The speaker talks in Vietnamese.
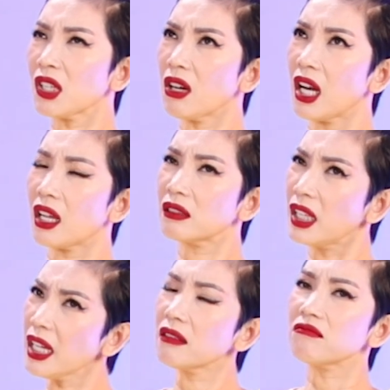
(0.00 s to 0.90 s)
có nghĩa là
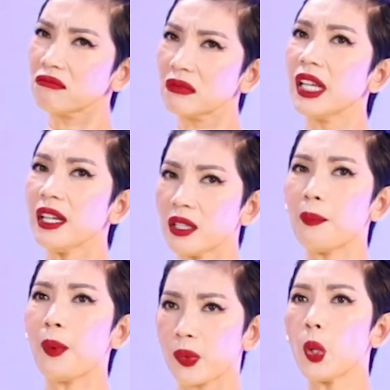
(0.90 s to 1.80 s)
tiếc tiếc cho
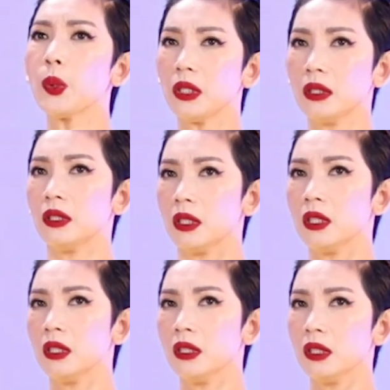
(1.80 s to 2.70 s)
một số người
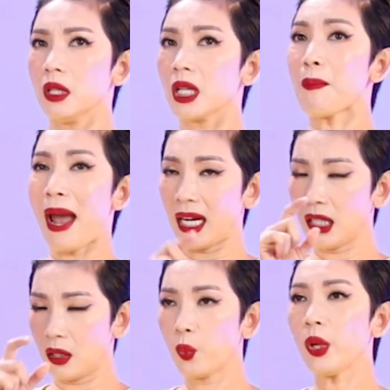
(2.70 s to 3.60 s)
cái bản
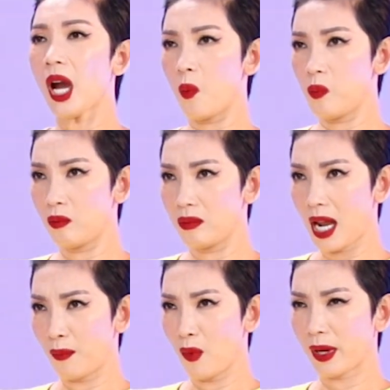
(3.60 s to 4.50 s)
lĩnh quý ông
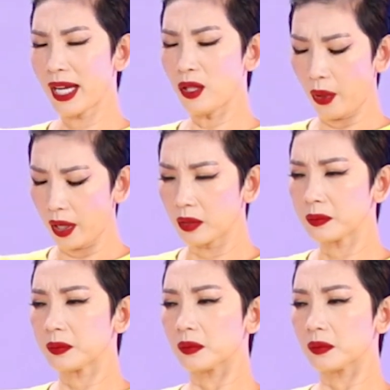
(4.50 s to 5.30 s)
là một cái chuyện